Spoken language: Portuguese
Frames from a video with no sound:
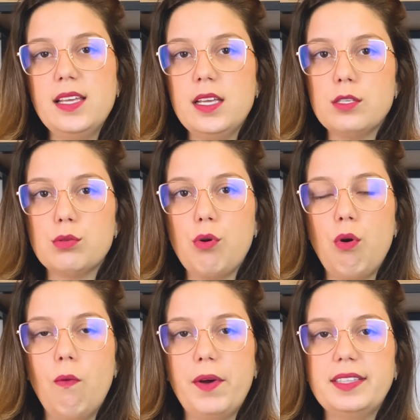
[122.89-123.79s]
isso
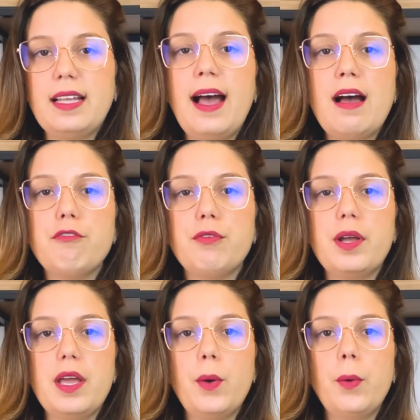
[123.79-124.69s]
com o oitavo,
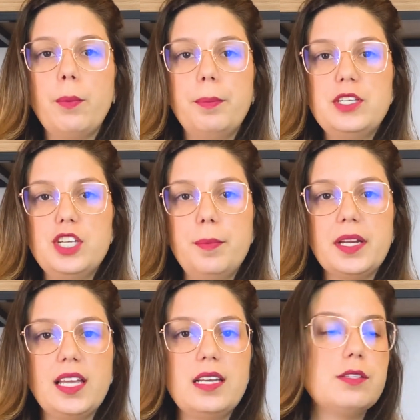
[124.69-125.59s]
eu pedi
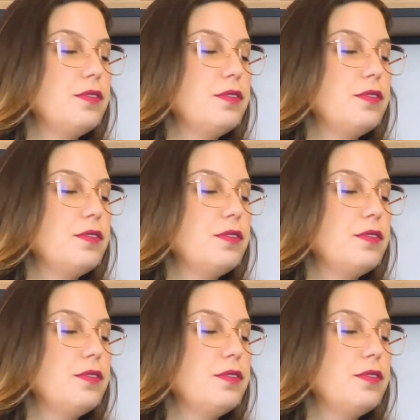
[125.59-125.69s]
para que eles